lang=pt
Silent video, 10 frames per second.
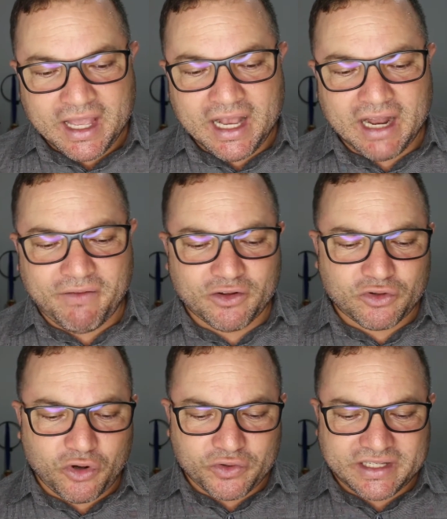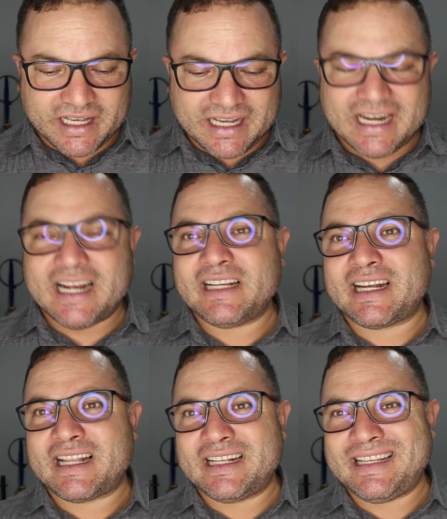E levantou-se grande,
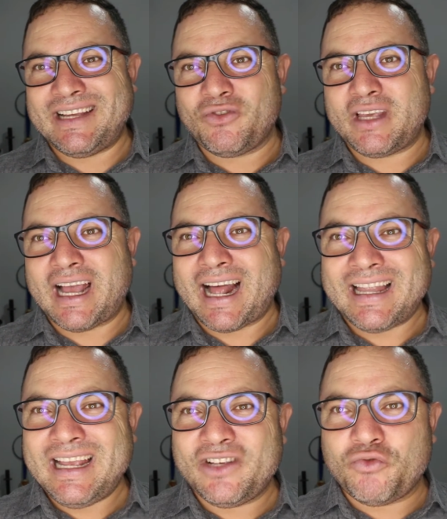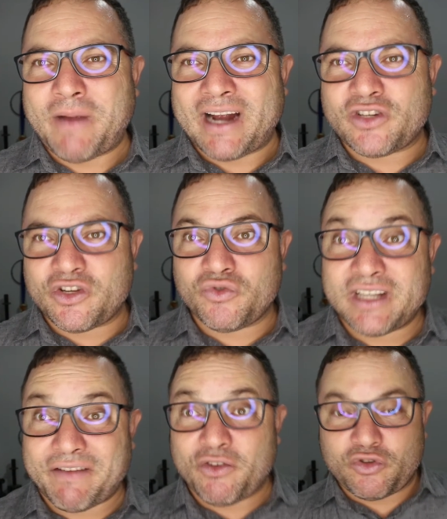aqui está dizendo que além do barco de
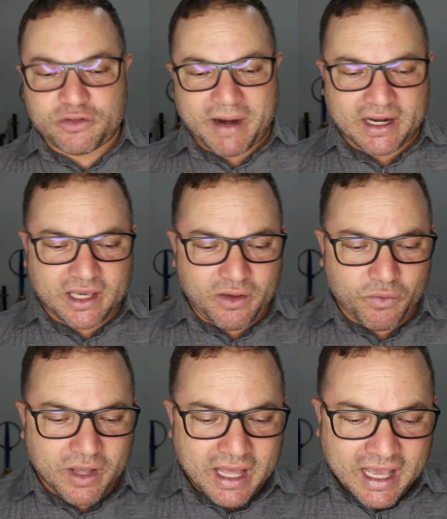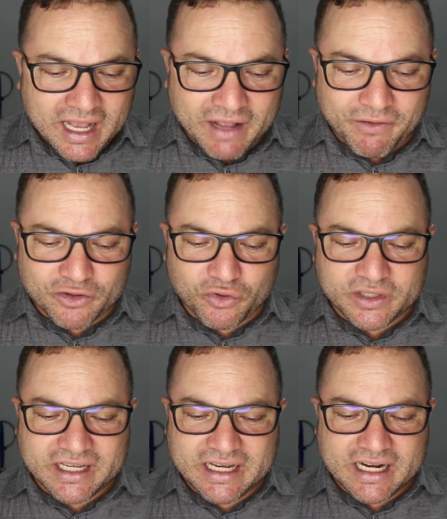Jesus havia outros barquinhos. E
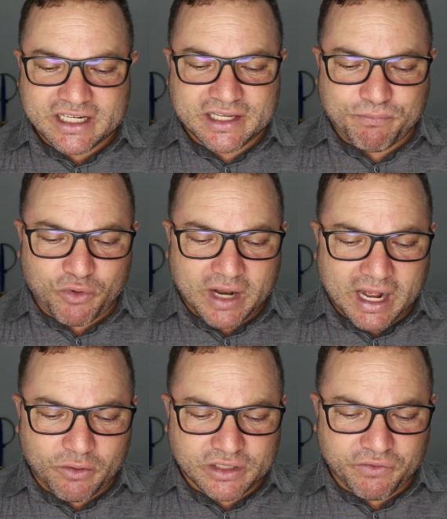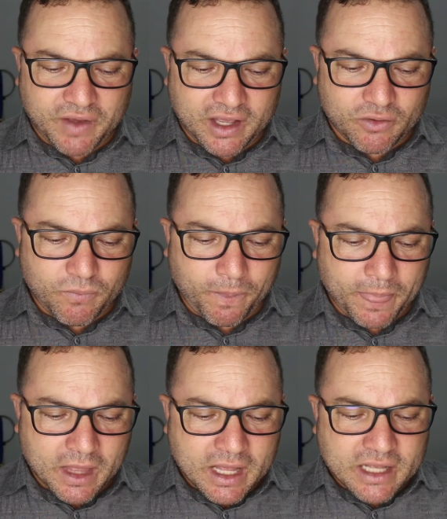levantou-se grande temporal de vento.
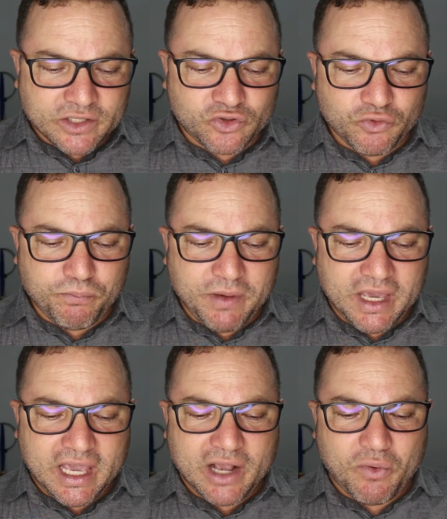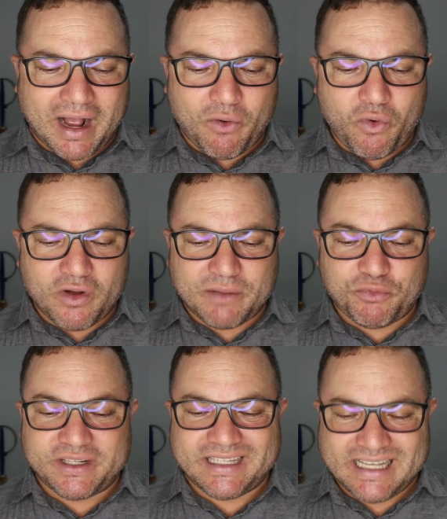Subiam a onda
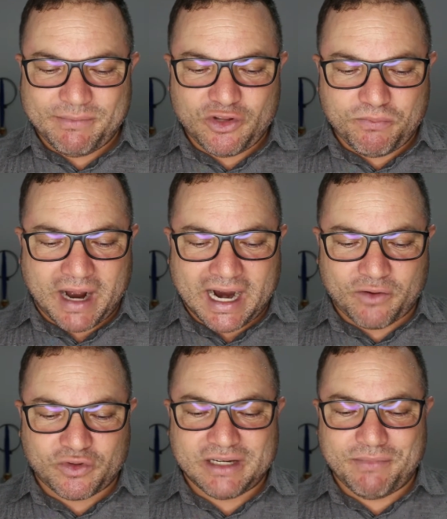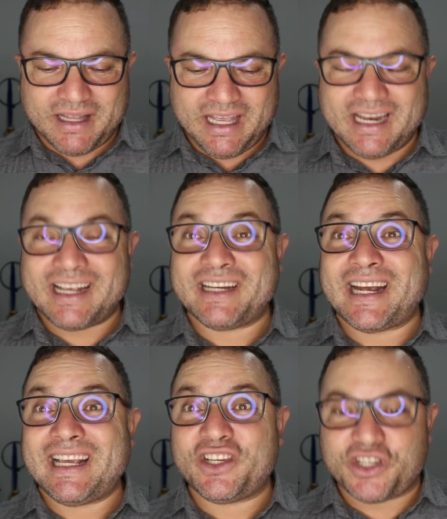por cima do barco, de maneira que
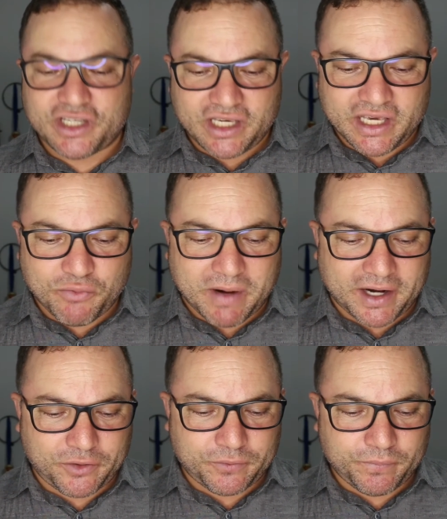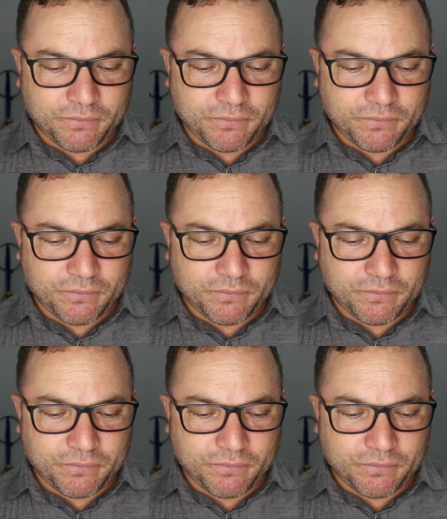já enchia o barco.